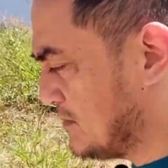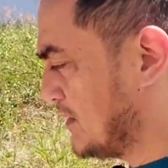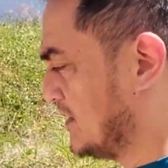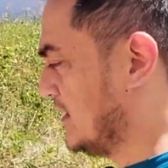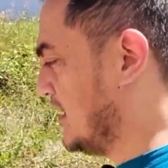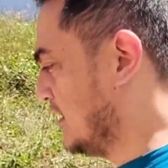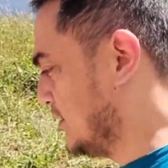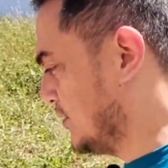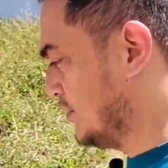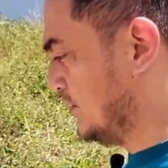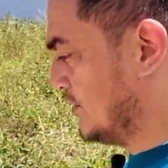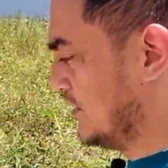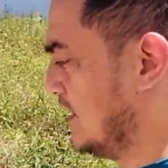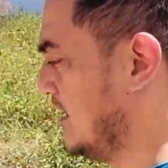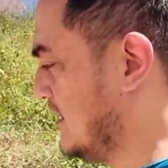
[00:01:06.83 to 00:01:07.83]
seperti
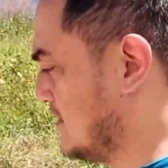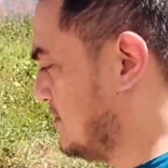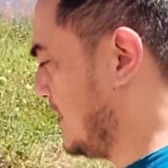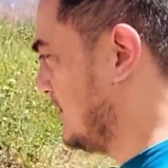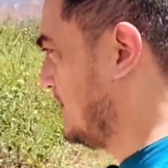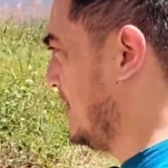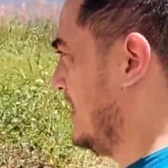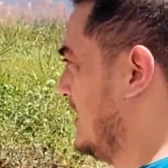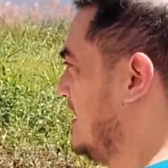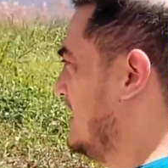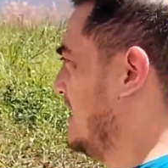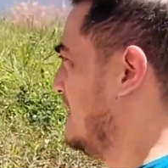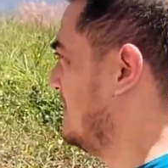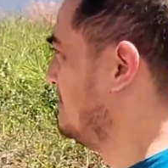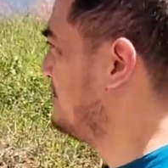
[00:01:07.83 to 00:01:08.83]
itu di Smart Valley
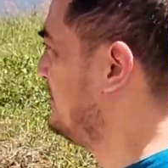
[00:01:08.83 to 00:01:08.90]
ini